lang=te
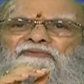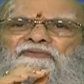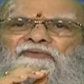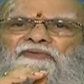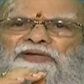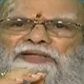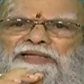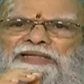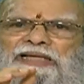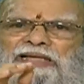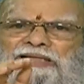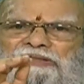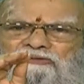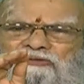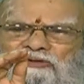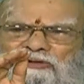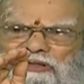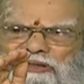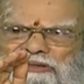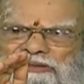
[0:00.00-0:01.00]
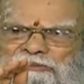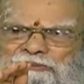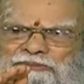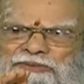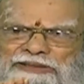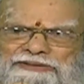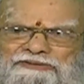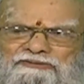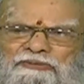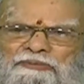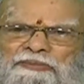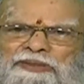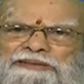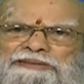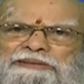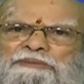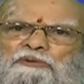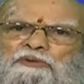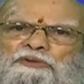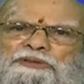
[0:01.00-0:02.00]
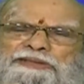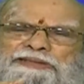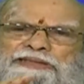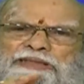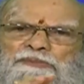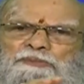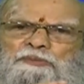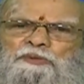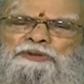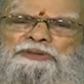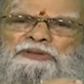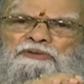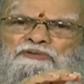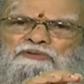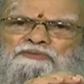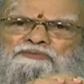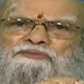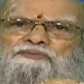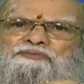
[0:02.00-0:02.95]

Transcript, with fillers: వెయ్యి అశ్వమేధం అశ్వమేధములు చేసిన పుణ్యం